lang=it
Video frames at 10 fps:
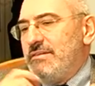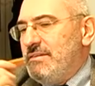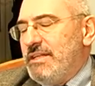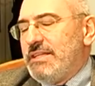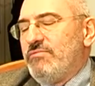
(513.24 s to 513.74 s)

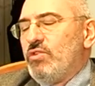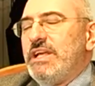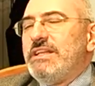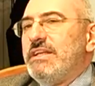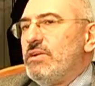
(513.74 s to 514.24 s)
Le
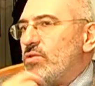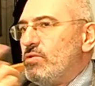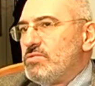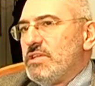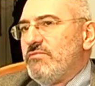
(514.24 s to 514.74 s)
tavolette erano
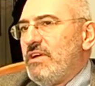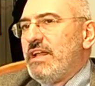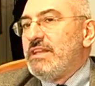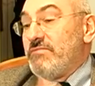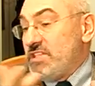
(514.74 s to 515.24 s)

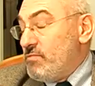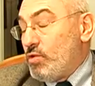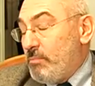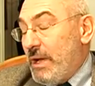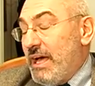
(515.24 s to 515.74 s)
conservate
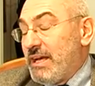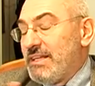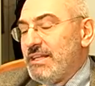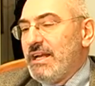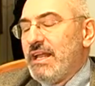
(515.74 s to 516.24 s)
facevano
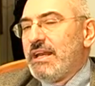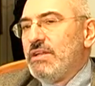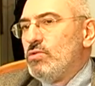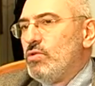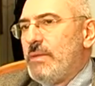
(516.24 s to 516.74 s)
parte
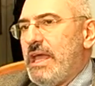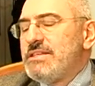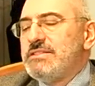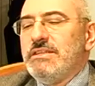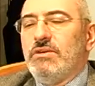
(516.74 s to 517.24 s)
dell'arredo
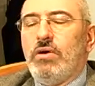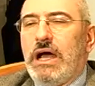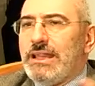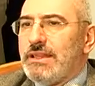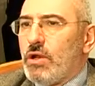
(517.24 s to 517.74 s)
domestico,
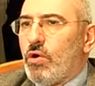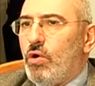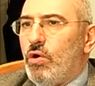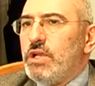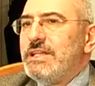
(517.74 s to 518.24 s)

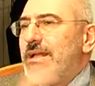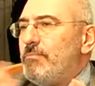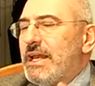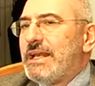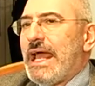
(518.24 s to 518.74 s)
altaroli,
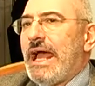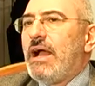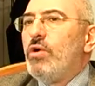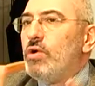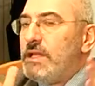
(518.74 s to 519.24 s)

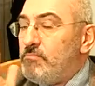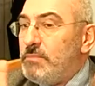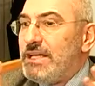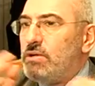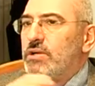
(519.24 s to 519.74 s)
tabernacoli,
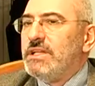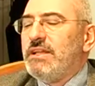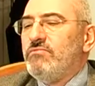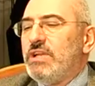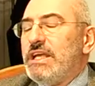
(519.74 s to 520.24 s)
piccole
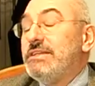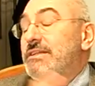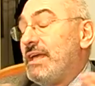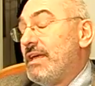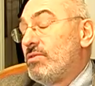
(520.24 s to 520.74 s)

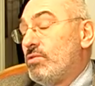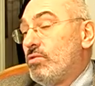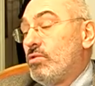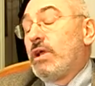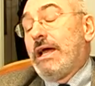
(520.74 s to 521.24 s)
tavolette erano
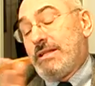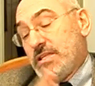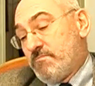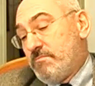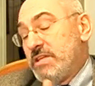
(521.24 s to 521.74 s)
collocate
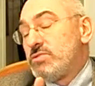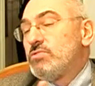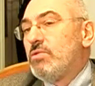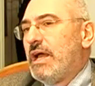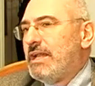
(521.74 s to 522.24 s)

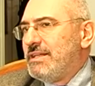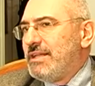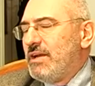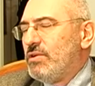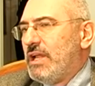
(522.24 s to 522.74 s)
spesso
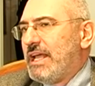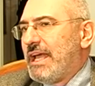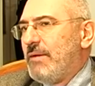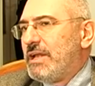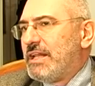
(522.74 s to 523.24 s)
all'interno delle
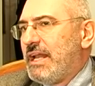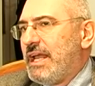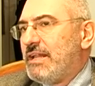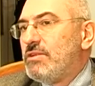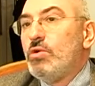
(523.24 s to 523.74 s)
camere da
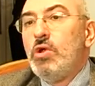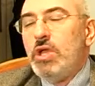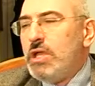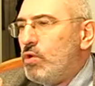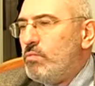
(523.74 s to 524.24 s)
letto,
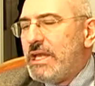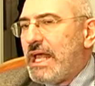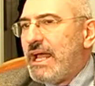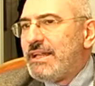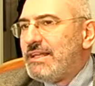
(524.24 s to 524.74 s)

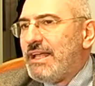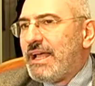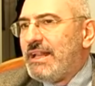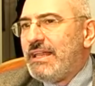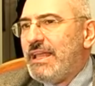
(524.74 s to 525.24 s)
illuminate da
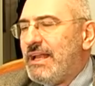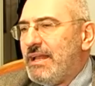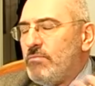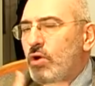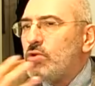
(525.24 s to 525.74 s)
candele,
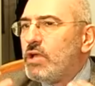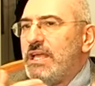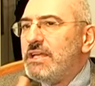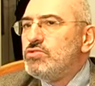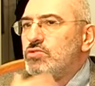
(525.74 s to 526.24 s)
in modo
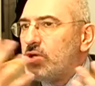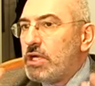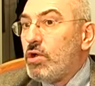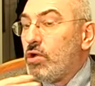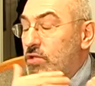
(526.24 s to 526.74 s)
che giorno e
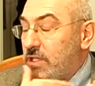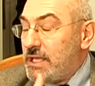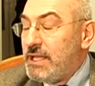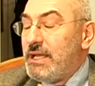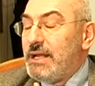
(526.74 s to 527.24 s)
notte
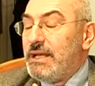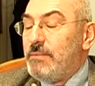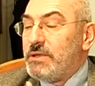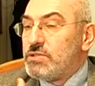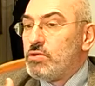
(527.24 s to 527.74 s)
le
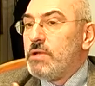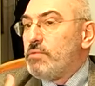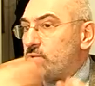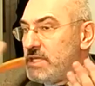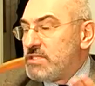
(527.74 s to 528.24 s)
persone
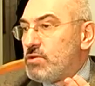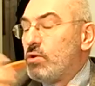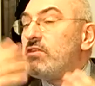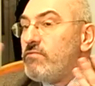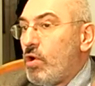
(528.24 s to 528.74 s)
potessero
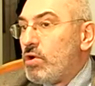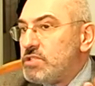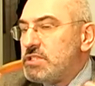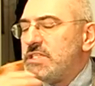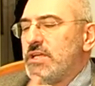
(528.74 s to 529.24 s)

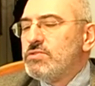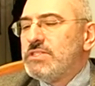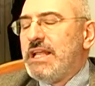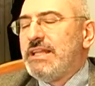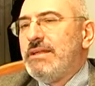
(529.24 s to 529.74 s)
rivolgersi
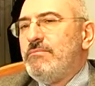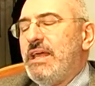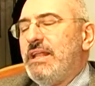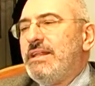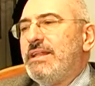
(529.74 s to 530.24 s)

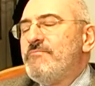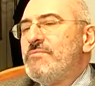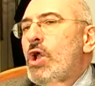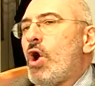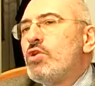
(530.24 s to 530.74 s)
costantemente.
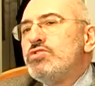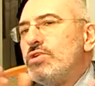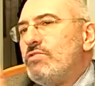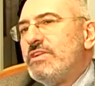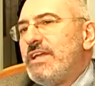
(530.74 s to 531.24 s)
Oggi
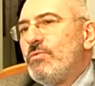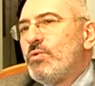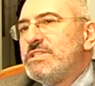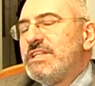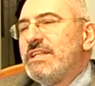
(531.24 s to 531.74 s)
noi vediamo
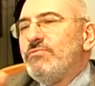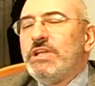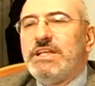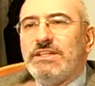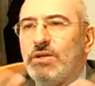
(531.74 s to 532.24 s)
queste
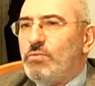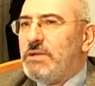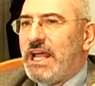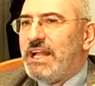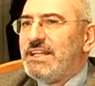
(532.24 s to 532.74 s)
tavolette
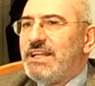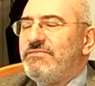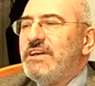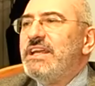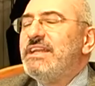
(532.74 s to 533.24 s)
illuminate da
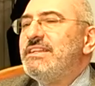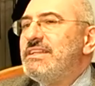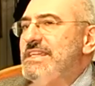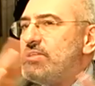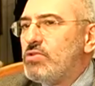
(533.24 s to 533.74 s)

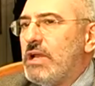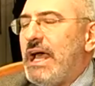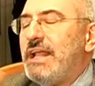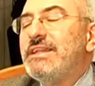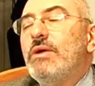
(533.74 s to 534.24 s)
faretti,
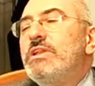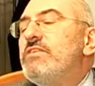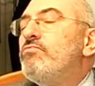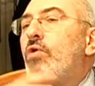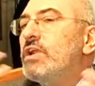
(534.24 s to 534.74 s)
isolate, quindi
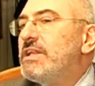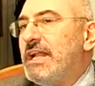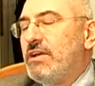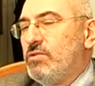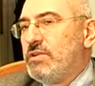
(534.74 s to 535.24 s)
fuori
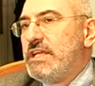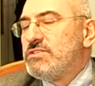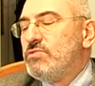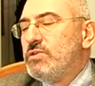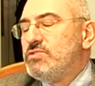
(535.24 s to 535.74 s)
dal
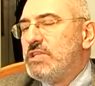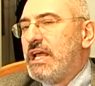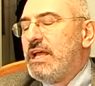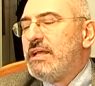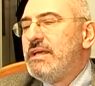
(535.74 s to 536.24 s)
contesto
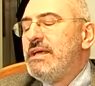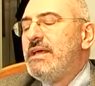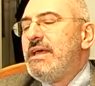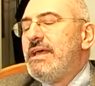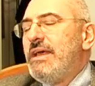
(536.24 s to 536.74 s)
originale.
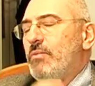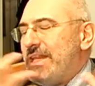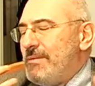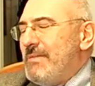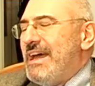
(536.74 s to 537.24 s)

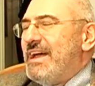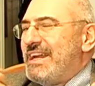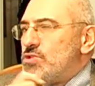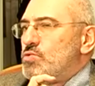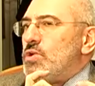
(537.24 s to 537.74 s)
Quindi
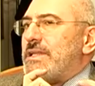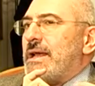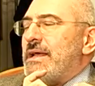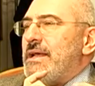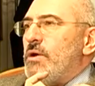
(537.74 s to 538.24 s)

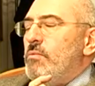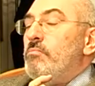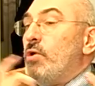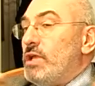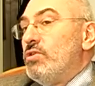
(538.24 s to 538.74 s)
risulta un
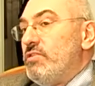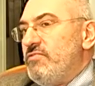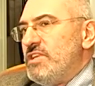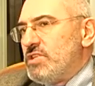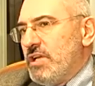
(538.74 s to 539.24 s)
pochino
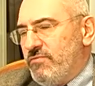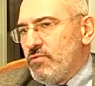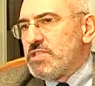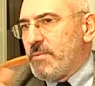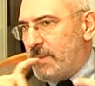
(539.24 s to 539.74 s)
difficile
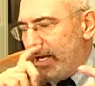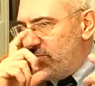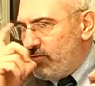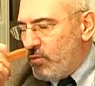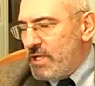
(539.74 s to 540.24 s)
forse per il
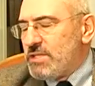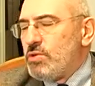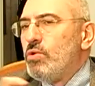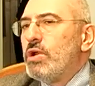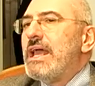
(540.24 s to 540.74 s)

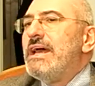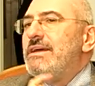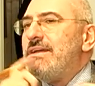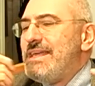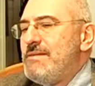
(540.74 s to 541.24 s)
fruitore
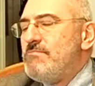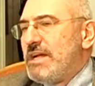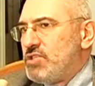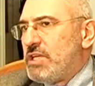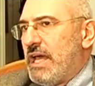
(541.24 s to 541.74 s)

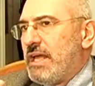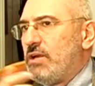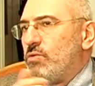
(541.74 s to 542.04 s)
immaginare